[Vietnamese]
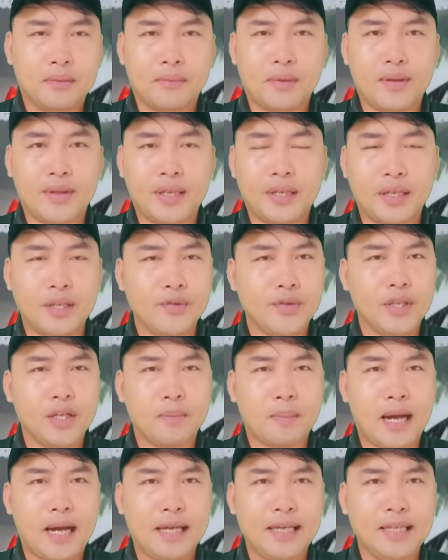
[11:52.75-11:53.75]
bởi vì nếu
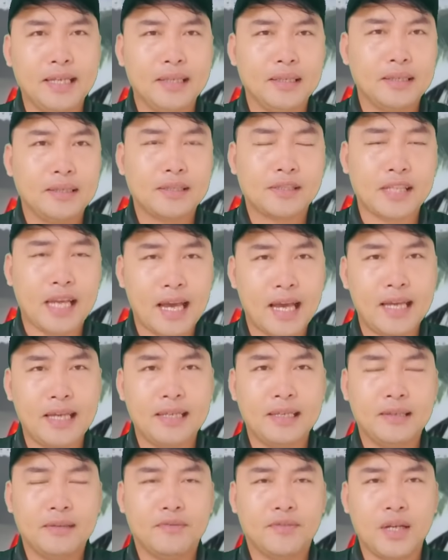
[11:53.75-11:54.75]
như bảy
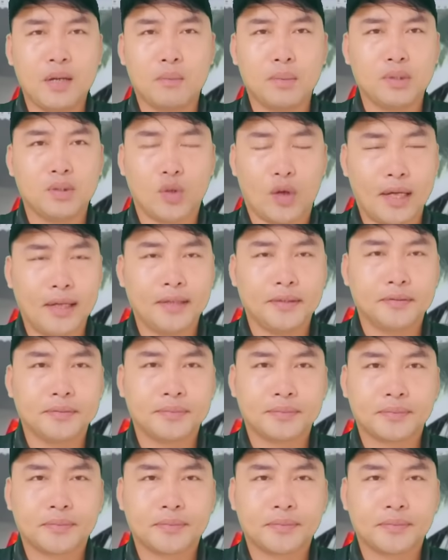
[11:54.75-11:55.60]
sai với ông Minh Tuệ